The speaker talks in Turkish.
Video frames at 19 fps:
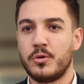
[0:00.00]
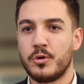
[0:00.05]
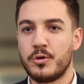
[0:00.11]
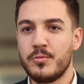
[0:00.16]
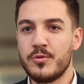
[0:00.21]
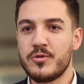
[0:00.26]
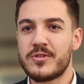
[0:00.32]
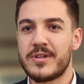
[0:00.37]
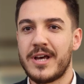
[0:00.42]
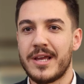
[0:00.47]

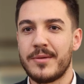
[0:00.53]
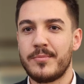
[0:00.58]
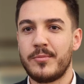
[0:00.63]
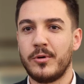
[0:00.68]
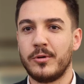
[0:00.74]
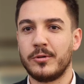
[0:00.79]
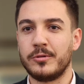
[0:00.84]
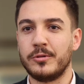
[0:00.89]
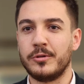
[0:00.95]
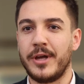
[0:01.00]
Kurumun sahip
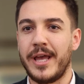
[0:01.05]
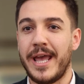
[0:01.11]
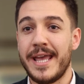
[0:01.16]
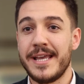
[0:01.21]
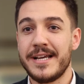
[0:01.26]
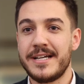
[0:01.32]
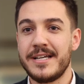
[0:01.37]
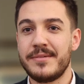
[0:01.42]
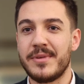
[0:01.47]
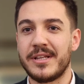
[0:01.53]
olduğu
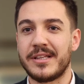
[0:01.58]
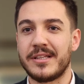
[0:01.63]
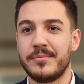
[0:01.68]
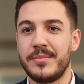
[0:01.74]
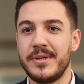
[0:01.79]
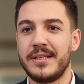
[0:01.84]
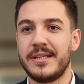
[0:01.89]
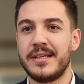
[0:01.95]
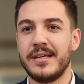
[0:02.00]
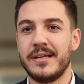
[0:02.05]
en
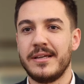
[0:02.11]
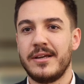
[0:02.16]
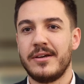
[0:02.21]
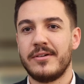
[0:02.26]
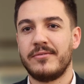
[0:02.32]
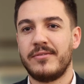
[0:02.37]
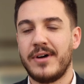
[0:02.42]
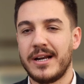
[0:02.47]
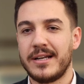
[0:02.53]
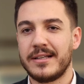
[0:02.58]
kıymetli bilgi
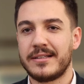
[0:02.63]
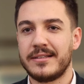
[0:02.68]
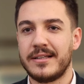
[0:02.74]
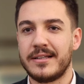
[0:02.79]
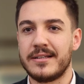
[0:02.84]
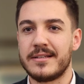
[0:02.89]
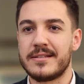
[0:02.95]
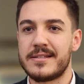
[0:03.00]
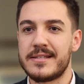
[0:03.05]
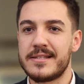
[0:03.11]

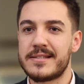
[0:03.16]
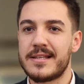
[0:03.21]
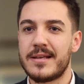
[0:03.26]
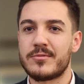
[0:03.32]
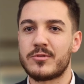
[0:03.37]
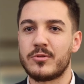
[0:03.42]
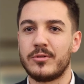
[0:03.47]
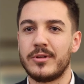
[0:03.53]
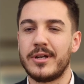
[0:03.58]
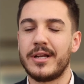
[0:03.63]
varlıklarının
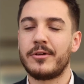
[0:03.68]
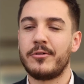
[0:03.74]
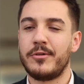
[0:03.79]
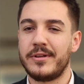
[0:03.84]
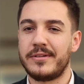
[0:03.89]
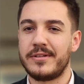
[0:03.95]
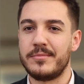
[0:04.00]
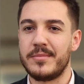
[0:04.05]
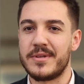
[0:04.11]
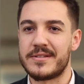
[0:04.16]
sistemsel olarak
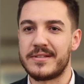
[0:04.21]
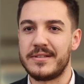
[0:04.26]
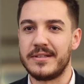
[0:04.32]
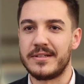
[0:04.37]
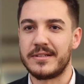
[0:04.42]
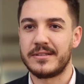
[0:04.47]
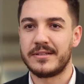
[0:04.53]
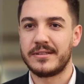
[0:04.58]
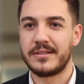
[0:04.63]
yönetilmesidir.